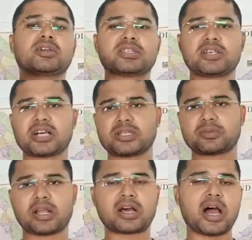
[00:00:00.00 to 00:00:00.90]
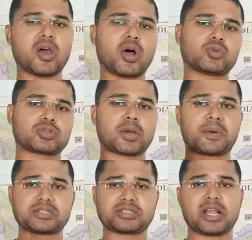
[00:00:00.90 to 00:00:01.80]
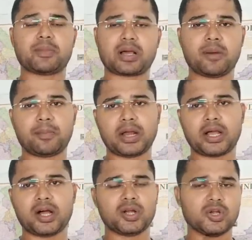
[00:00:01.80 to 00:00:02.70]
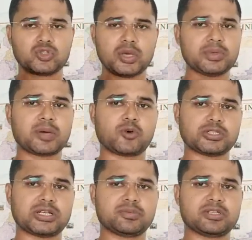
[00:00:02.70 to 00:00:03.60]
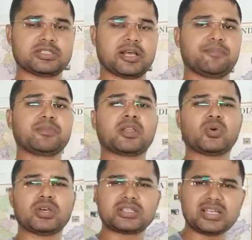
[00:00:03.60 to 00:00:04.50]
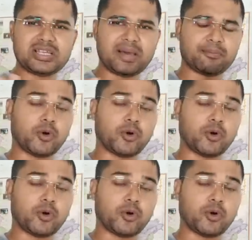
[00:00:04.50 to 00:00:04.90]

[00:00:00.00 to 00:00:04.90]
किसी का शिफ्ट हल्का आया होगा तो उसका परसेंटेज में कम बनेगा तो ये भी एक पॉजिटिव चीज़ है तो इसीलिए